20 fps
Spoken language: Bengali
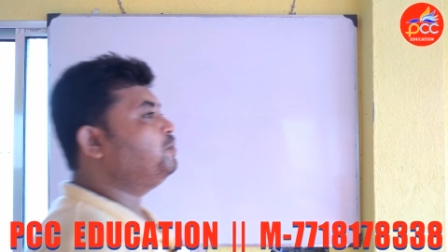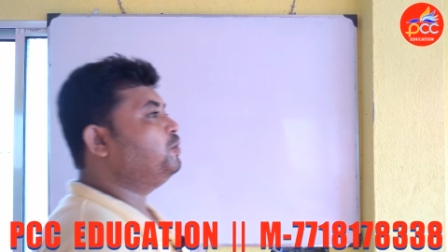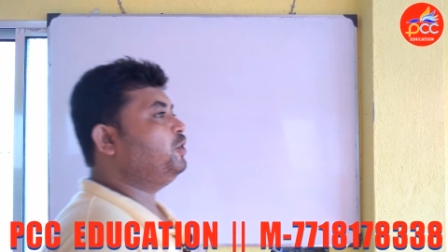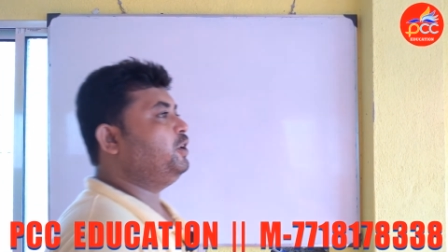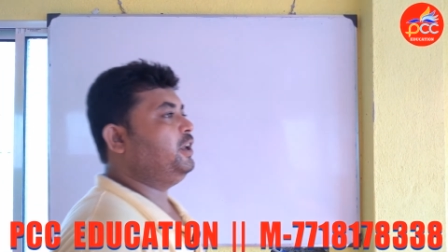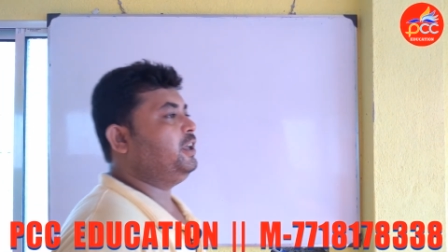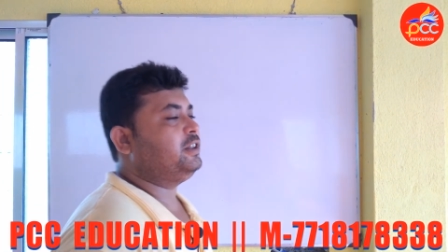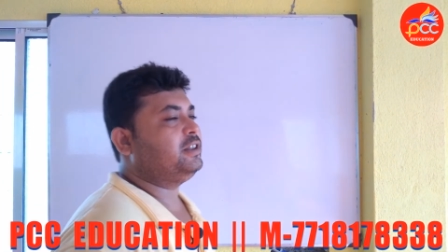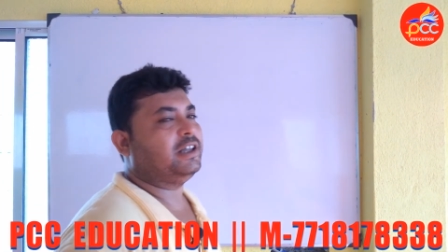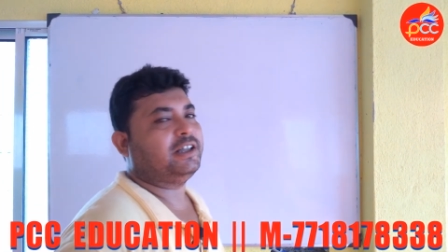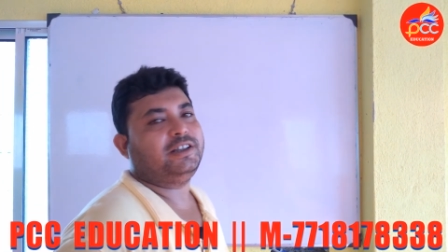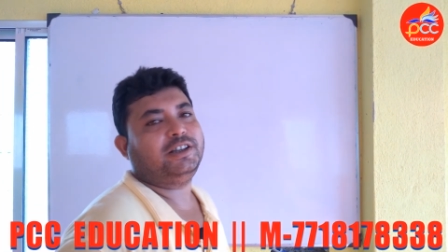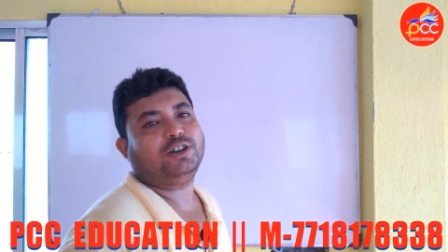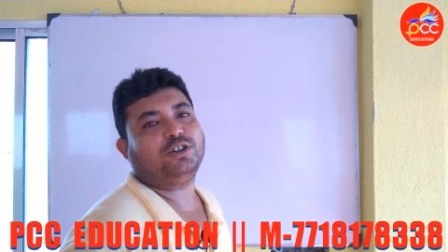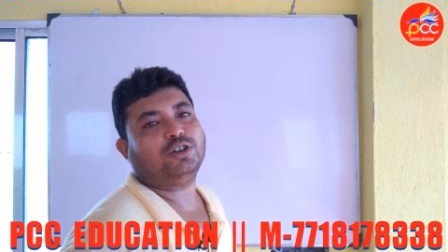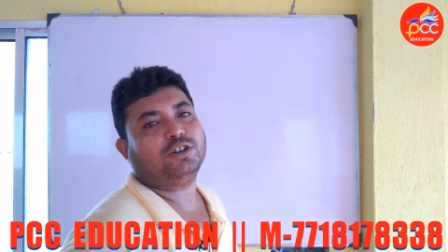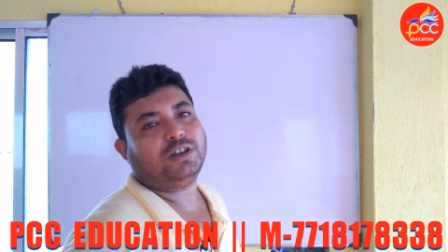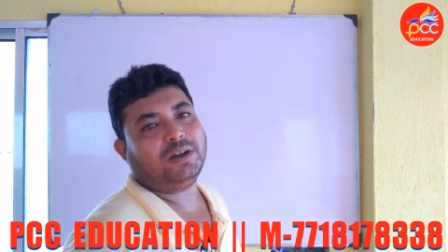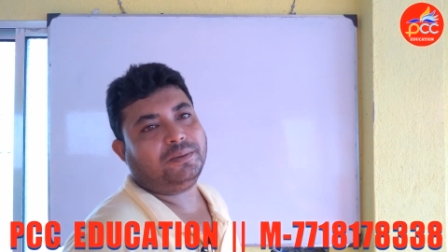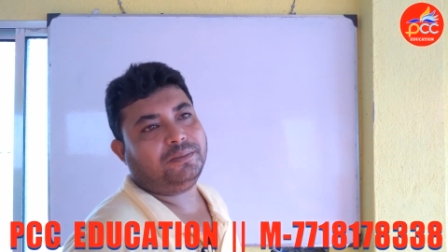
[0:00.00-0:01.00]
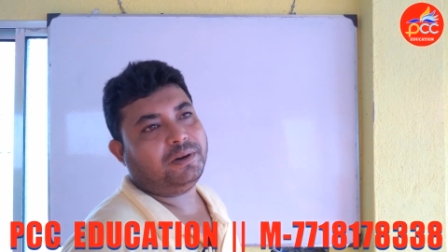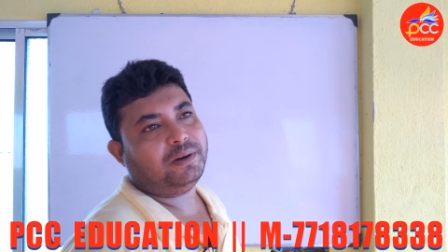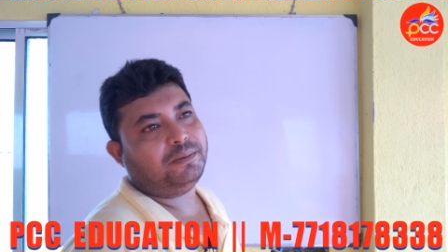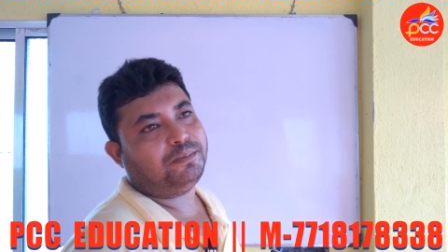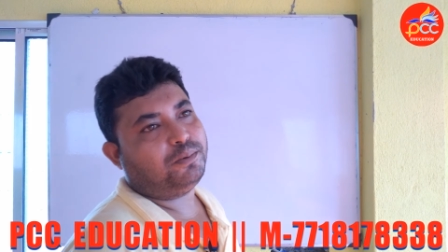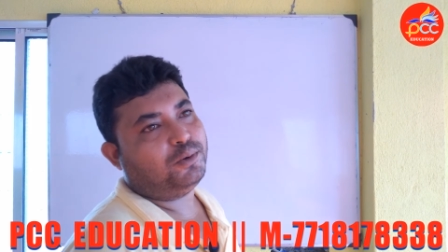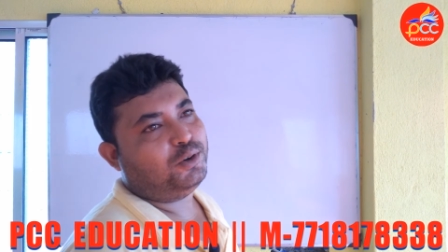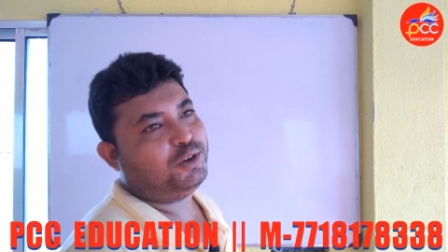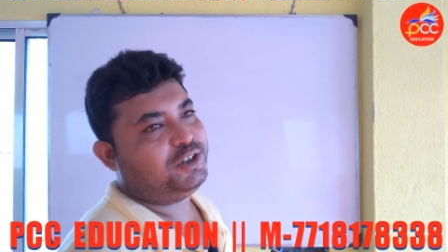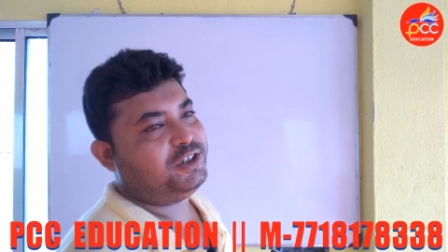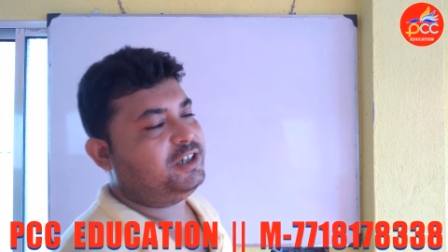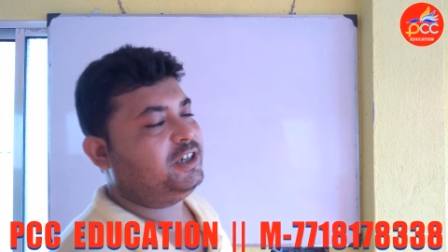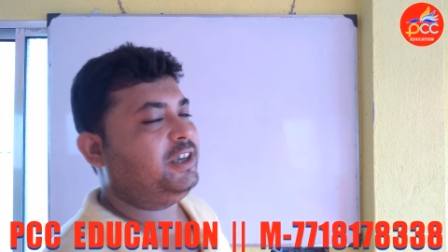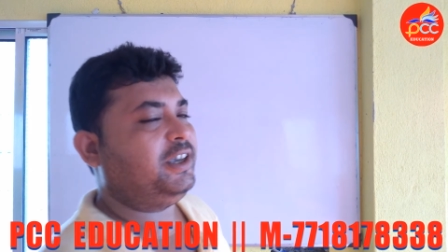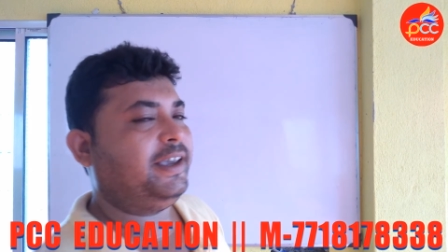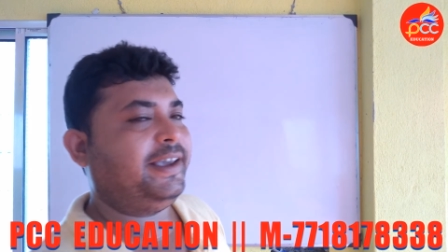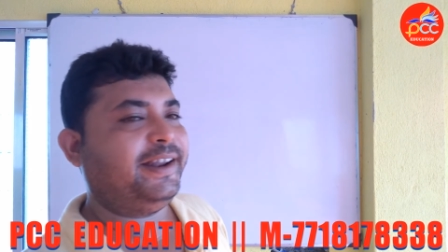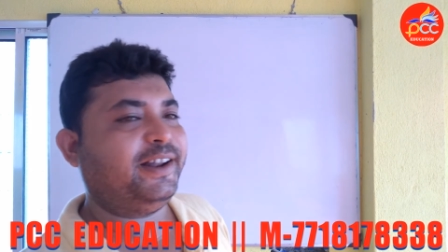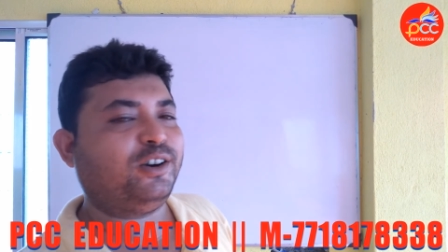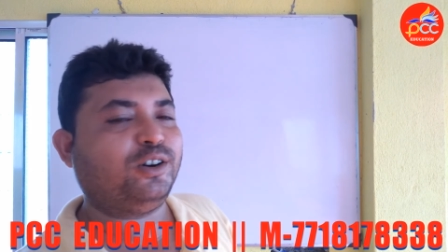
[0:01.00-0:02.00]
বইয়ে তাদের কথা আমরা পড়ছি
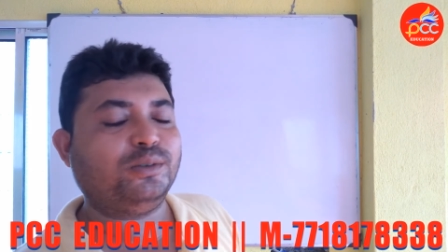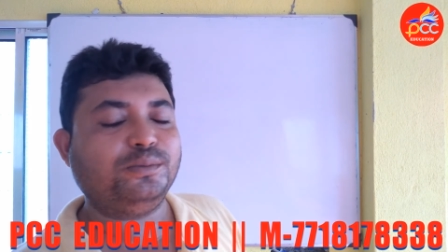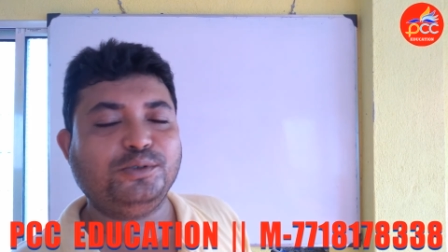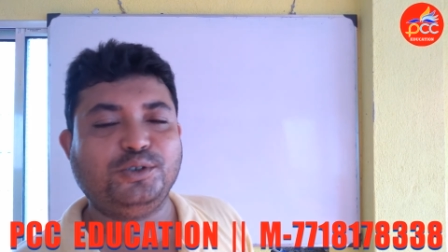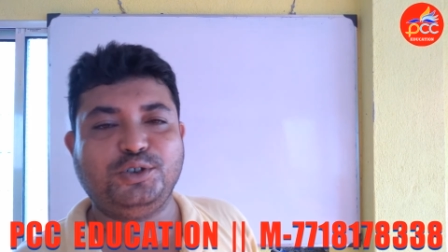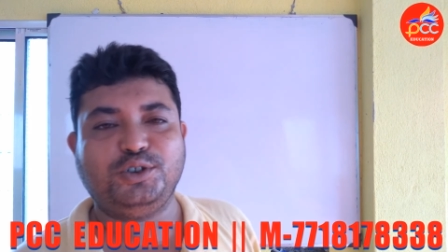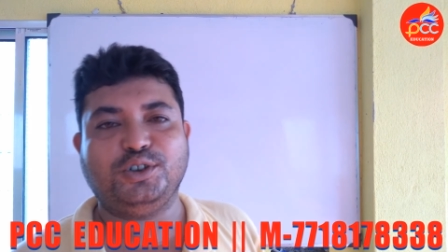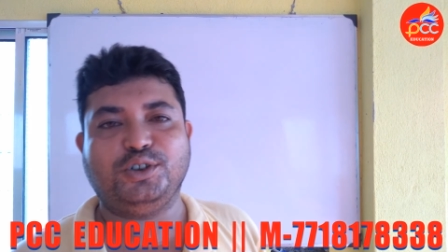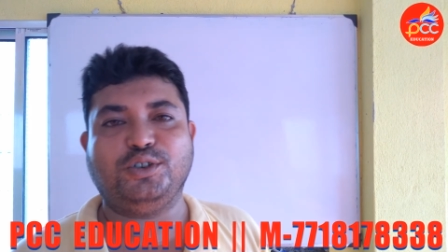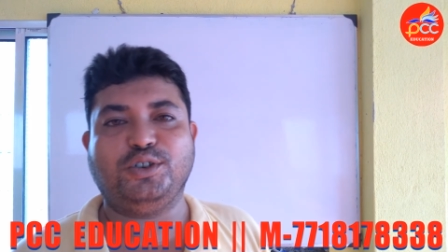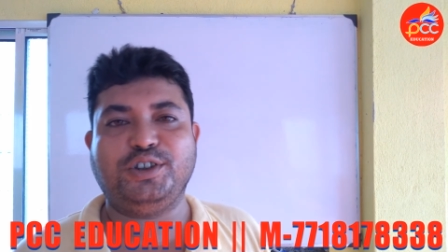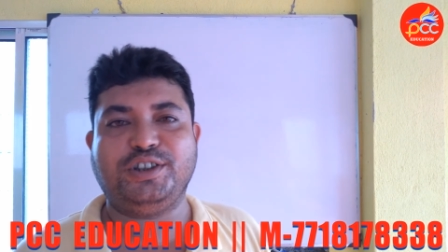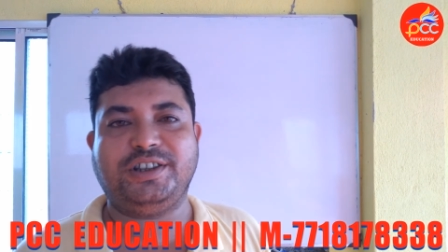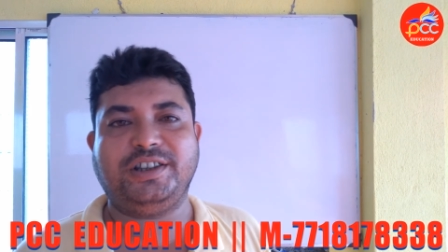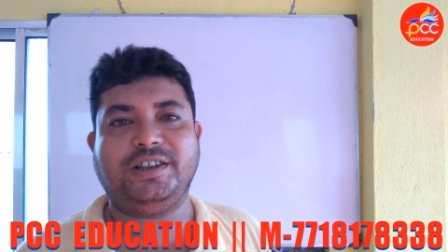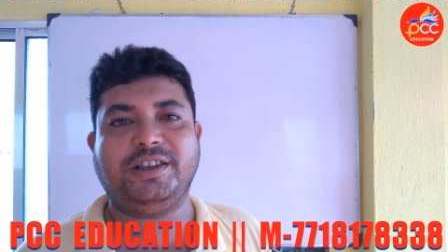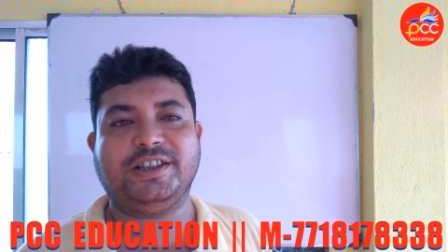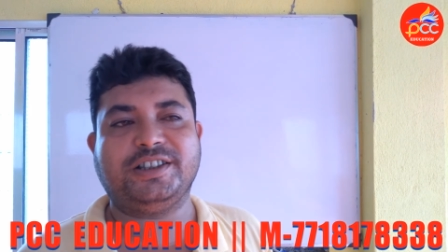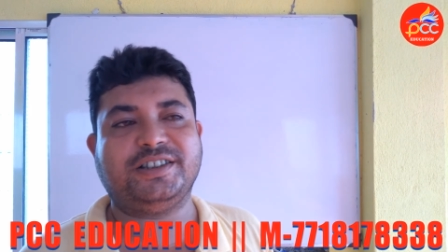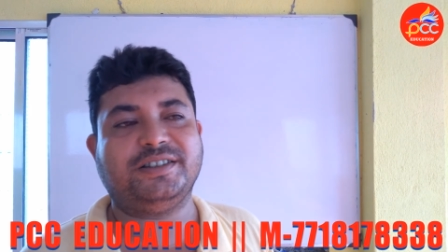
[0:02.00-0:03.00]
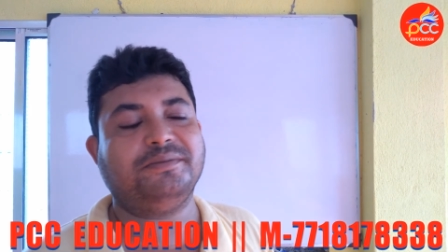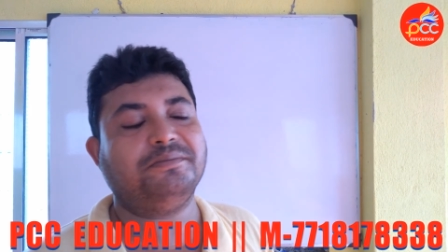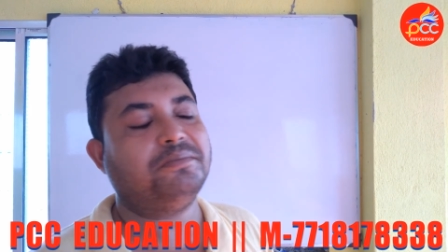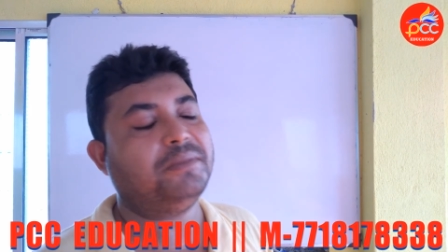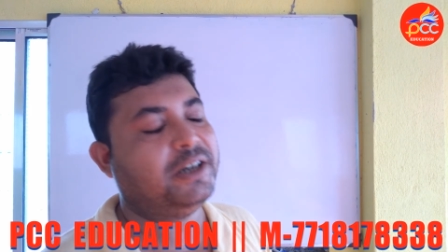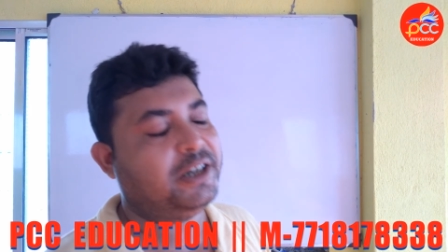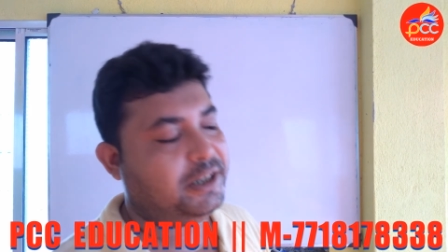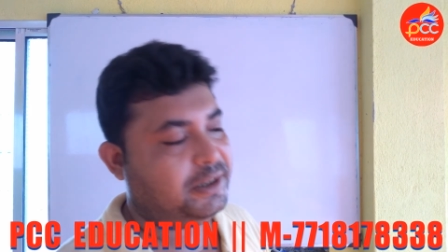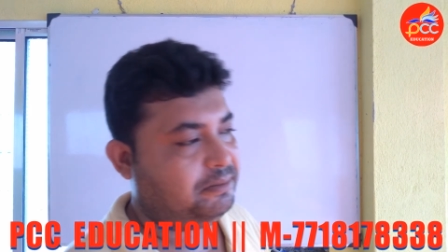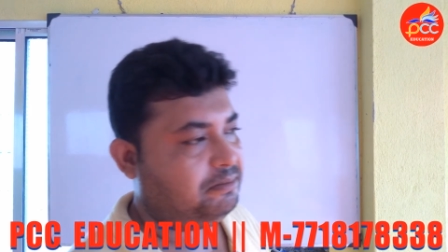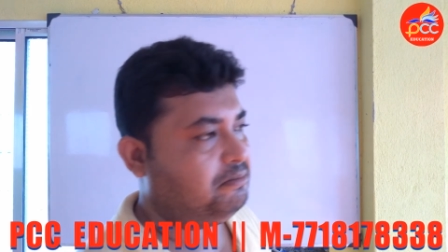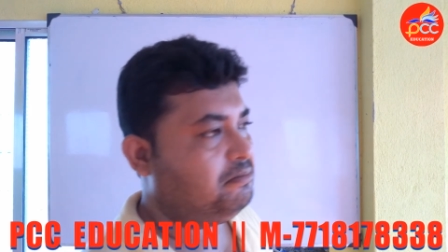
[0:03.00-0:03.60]
এরকম দুজন ঐতিহাস মানে